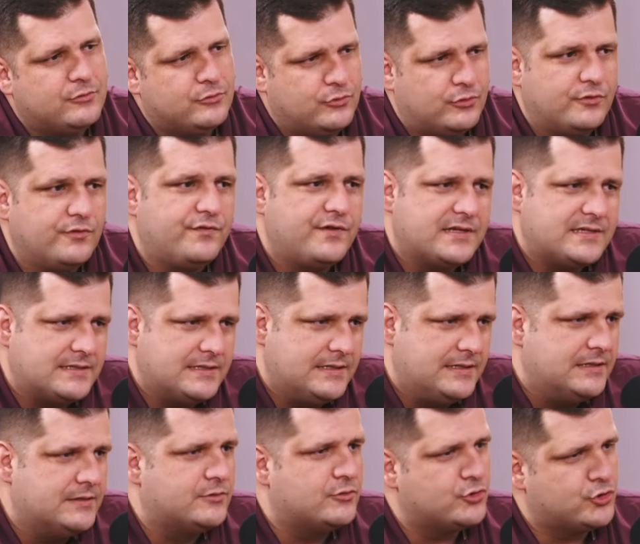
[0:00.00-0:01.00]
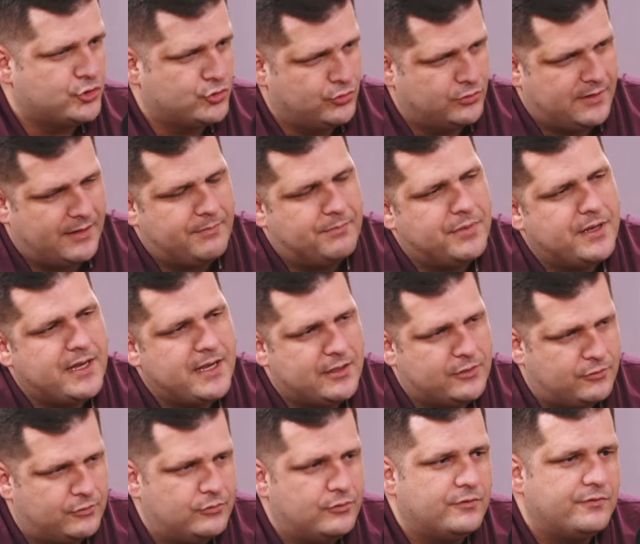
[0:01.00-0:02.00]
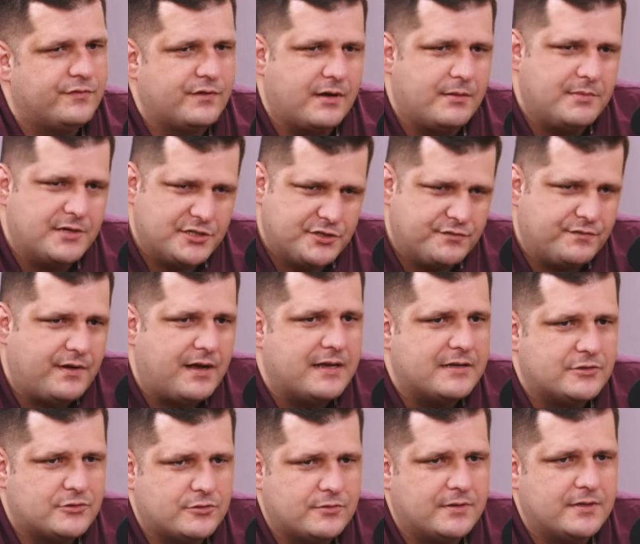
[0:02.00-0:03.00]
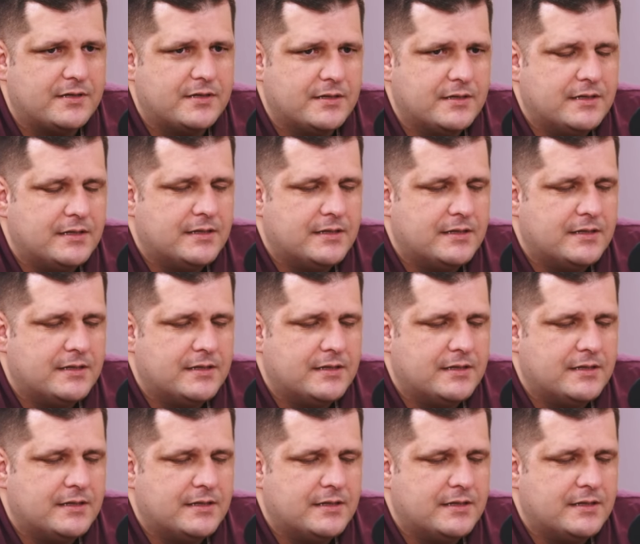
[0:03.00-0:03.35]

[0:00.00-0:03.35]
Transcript: tudo facilita, estuda perto, tudo fica mais fácil, né?